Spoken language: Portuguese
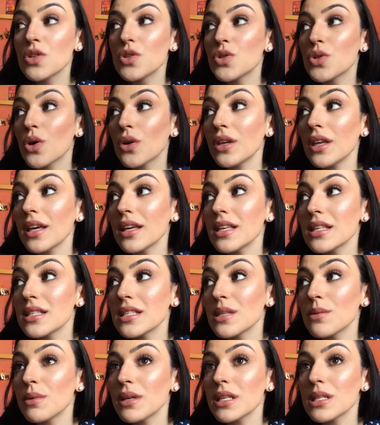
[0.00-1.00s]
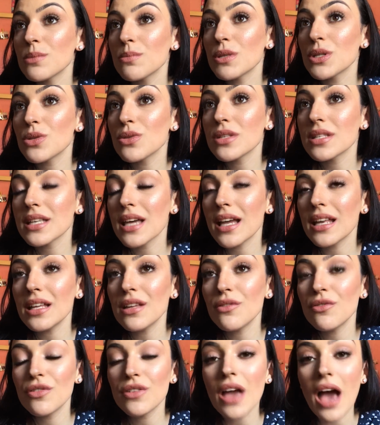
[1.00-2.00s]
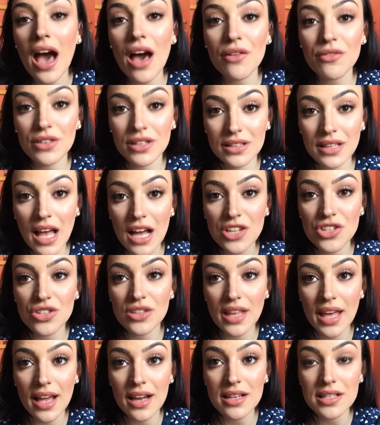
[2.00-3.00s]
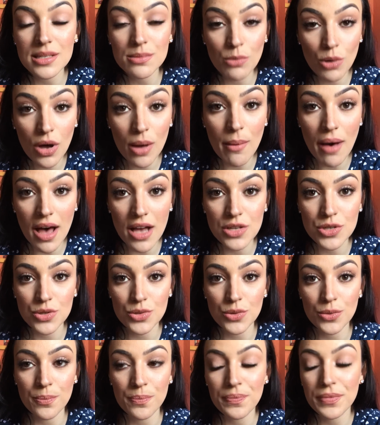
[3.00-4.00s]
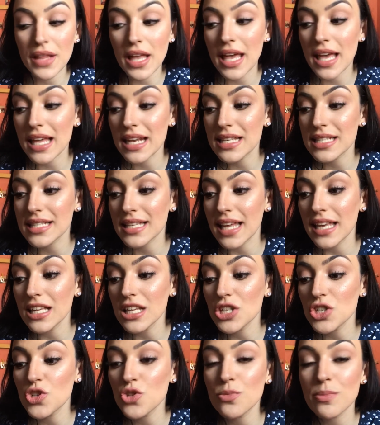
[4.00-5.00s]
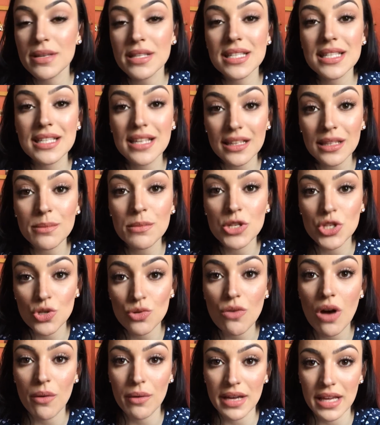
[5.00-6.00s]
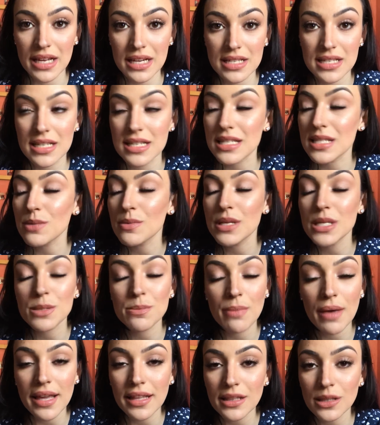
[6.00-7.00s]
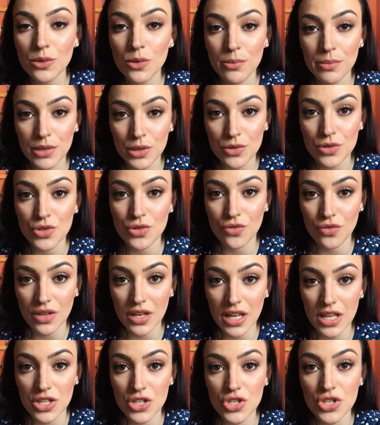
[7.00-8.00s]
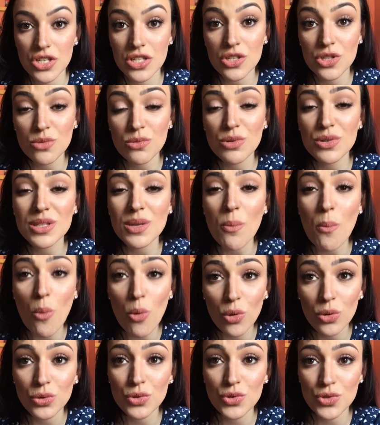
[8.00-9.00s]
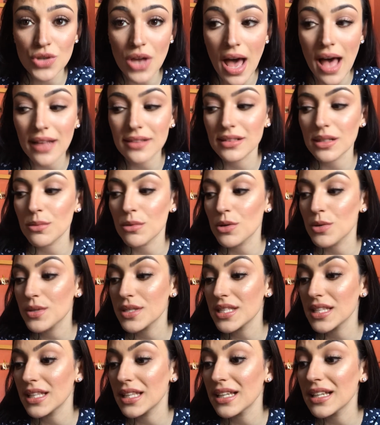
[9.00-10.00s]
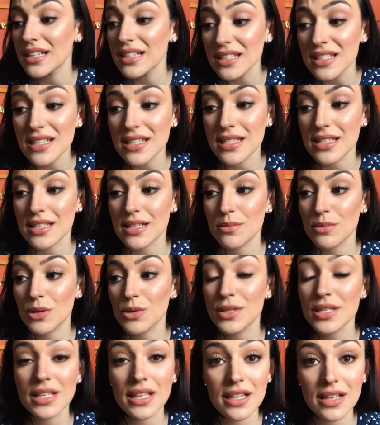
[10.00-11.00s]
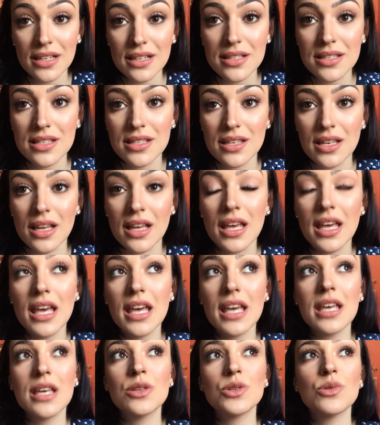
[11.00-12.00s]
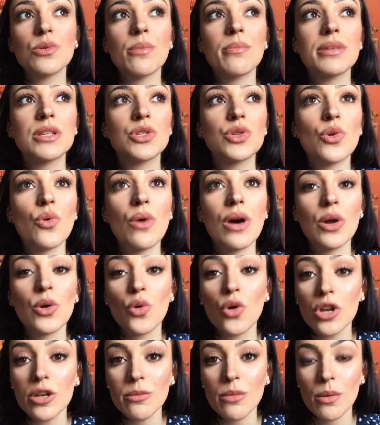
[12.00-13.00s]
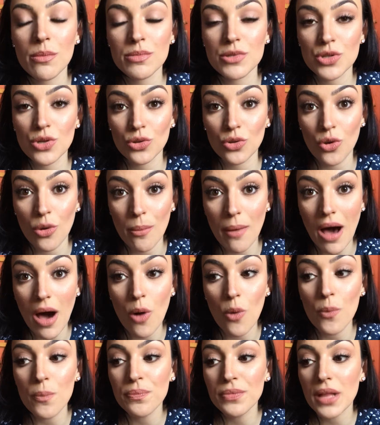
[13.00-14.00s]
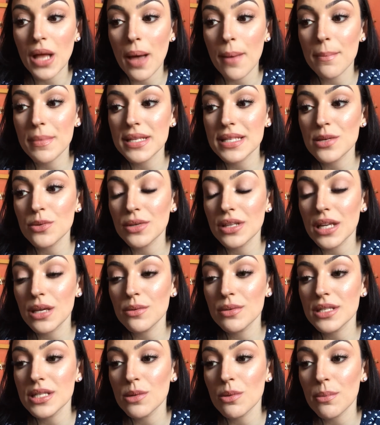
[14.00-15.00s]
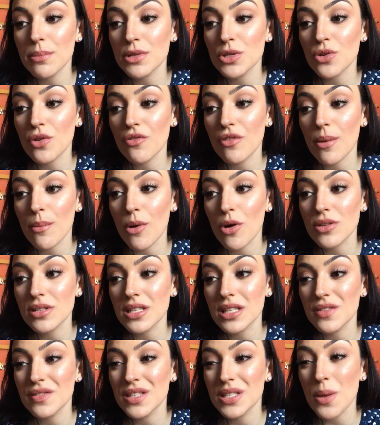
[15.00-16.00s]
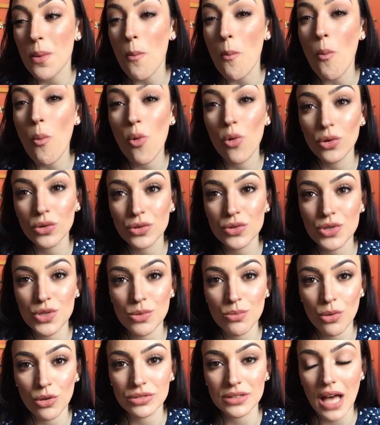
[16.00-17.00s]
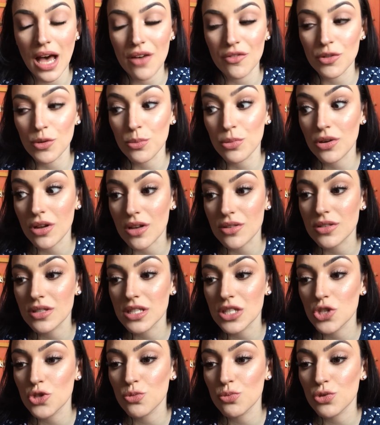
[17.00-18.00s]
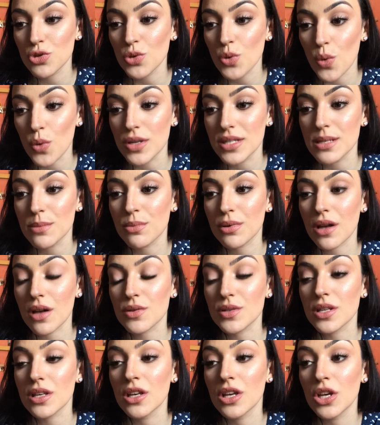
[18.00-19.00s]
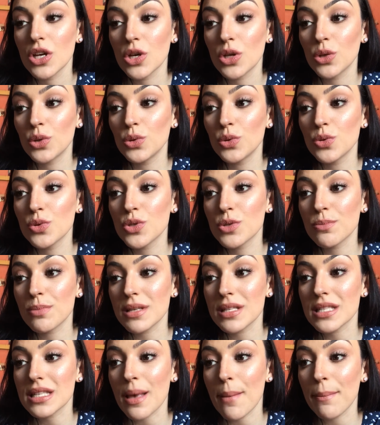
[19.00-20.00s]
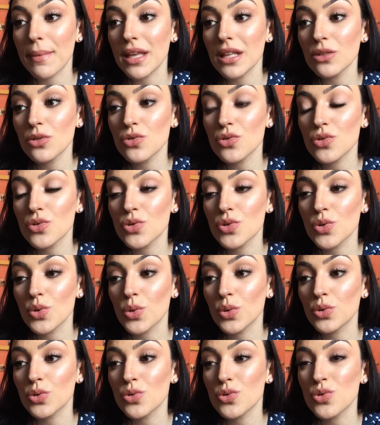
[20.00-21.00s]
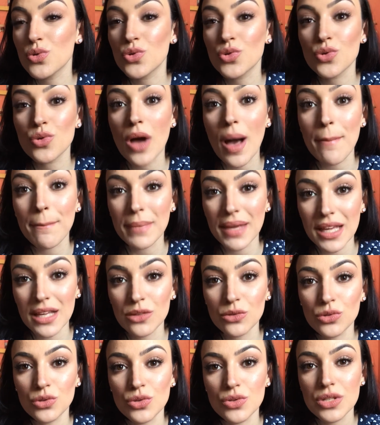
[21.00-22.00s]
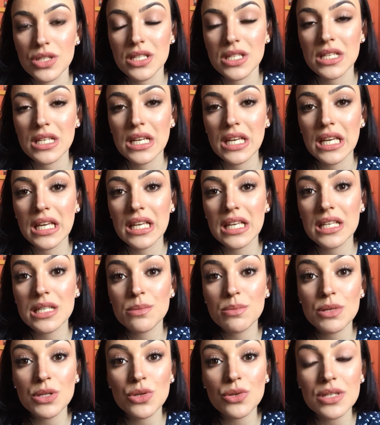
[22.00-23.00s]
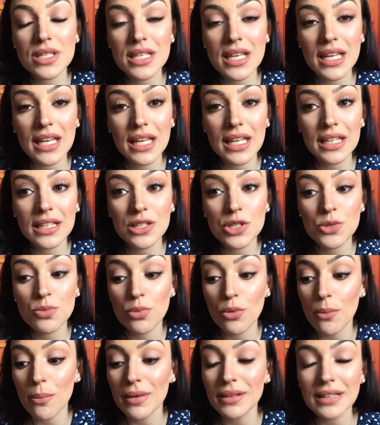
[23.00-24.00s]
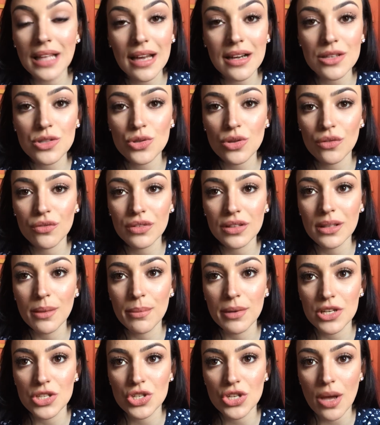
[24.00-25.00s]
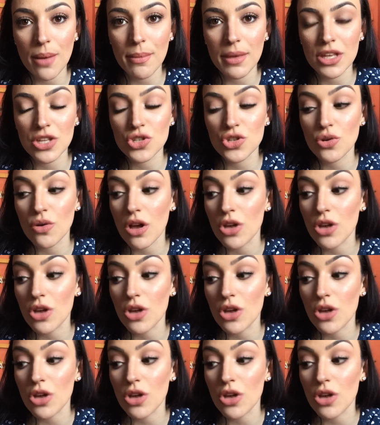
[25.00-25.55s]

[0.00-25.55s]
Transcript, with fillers: Só que a questão é que as pessoas querem enfiar a verdade delas boca abaixo. Elas querem que a gente pense exatamente igual a elas, elas não respeitam opiniões diferentes. Isso é uma coisa muito chata, é uma coisa que cansa, é uma coisa que cansa. Eu sou uma pessoa anônima, uma pessoa normal, mas eu creio que ser uma pessoa famosa deve ser muito insuportável por causa desse tipo de coisa, por causa dos pensamentos dos outros, dos julgamentos e as pessoas quererem tipo mandar na sua vida praticamente.